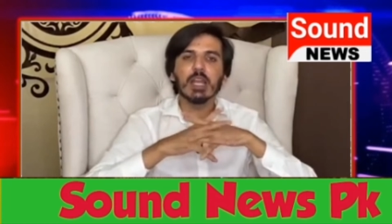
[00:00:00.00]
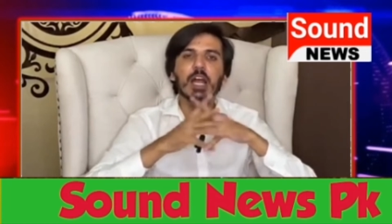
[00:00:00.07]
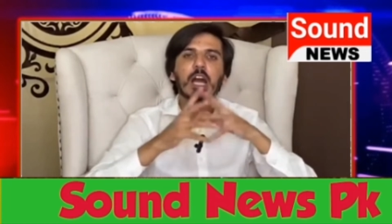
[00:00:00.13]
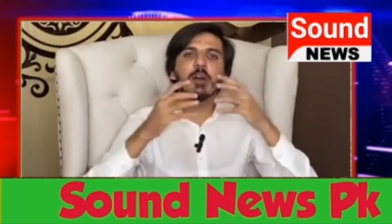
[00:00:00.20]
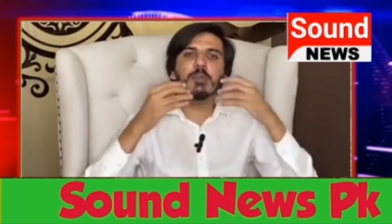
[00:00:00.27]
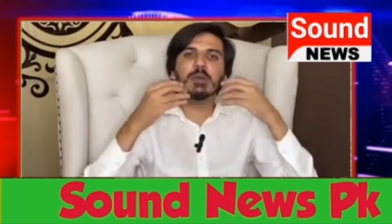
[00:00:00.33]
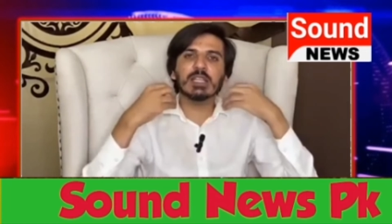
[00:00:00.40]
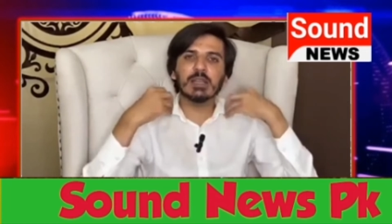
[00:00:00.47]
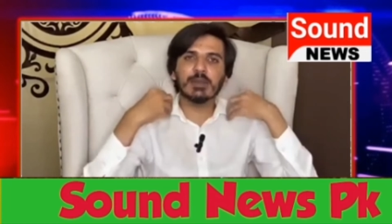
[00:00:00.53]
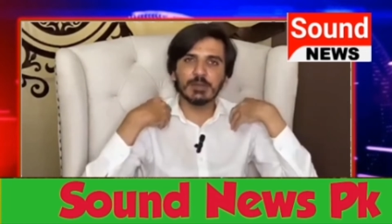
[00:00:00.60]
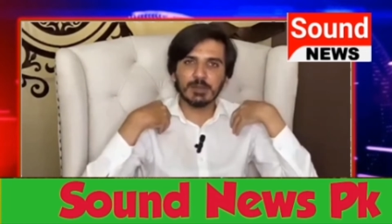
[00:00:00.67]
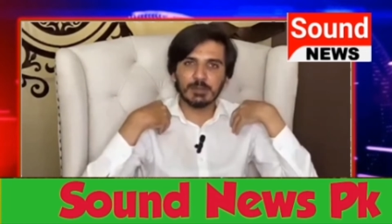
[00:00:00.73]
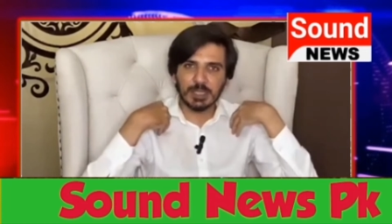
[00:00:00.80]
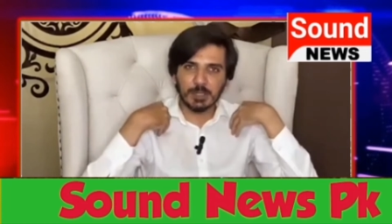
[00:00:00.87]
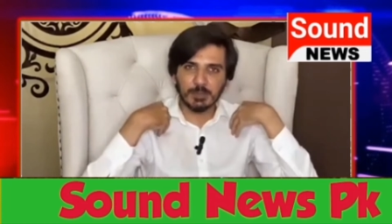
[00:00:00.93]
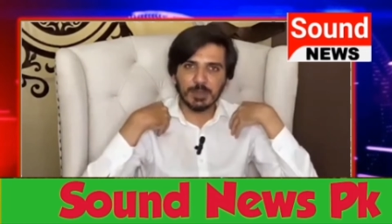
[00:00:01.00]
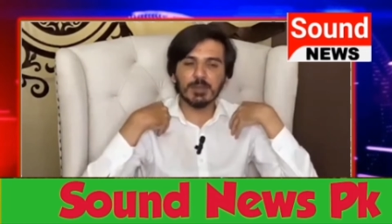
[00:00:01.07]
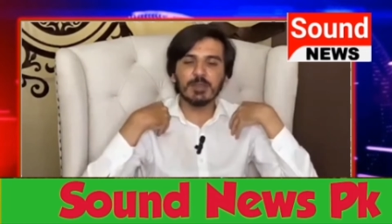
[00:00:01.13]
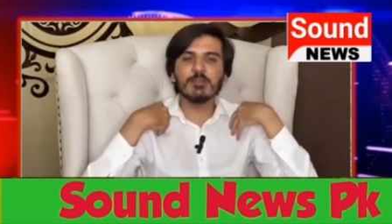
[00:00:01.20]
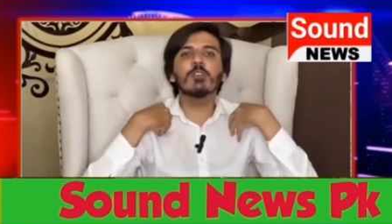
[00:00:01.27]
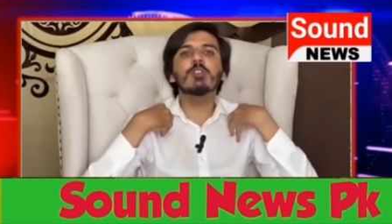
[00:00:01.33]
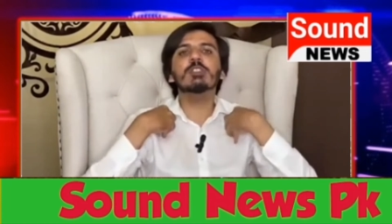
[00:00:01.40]
और पता है मेरे पर
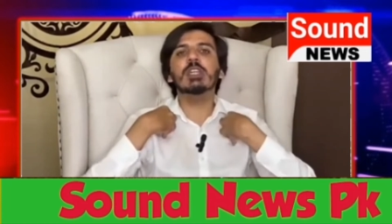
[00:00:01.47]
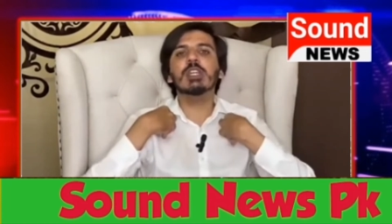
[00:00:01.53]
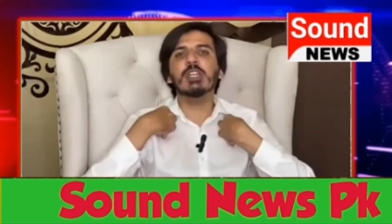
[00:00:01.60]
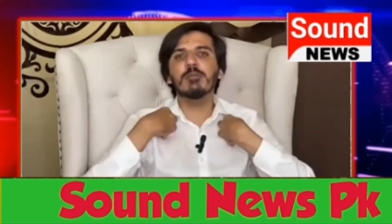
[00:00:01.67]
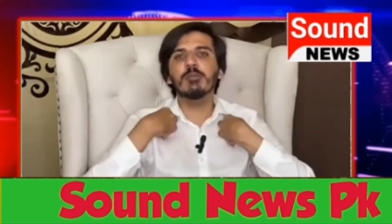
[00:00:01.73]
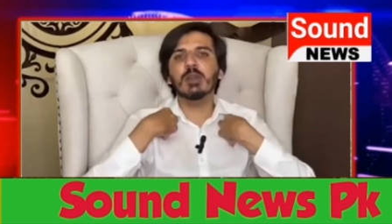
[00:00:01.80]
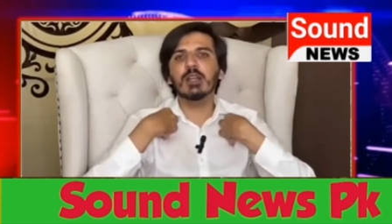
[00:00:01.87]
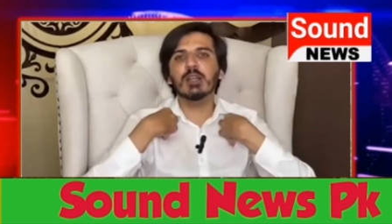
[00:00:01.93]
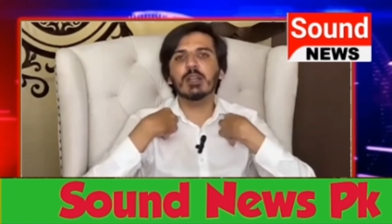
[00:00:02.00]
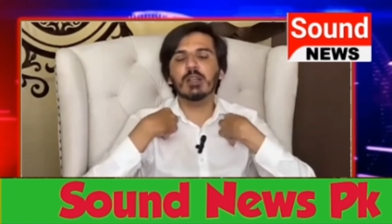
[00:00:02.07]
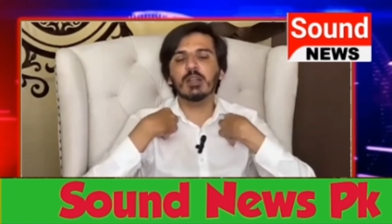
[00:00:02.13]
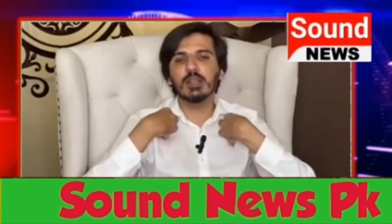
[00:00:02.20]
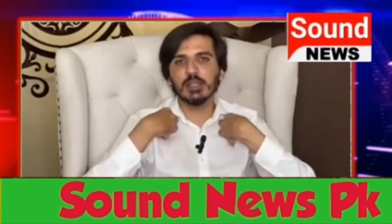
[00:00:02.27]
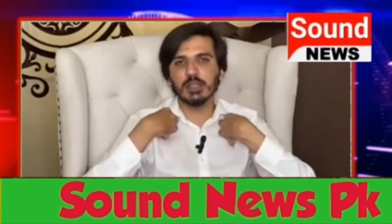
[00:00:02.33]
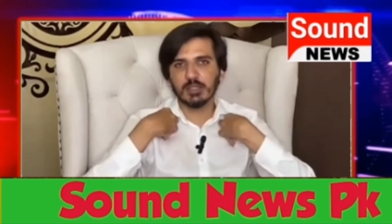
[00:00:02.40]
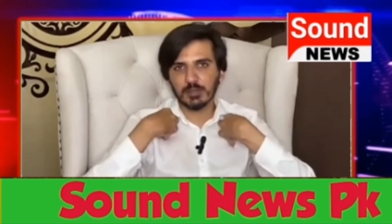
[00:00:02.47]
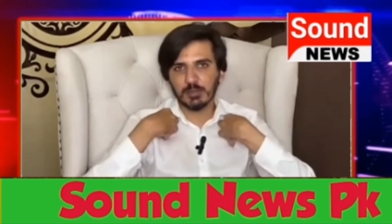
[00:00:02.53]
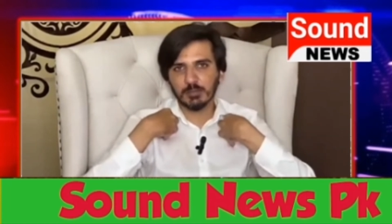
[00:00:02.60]
भी फ़ौज के ख़िलाफ़ एक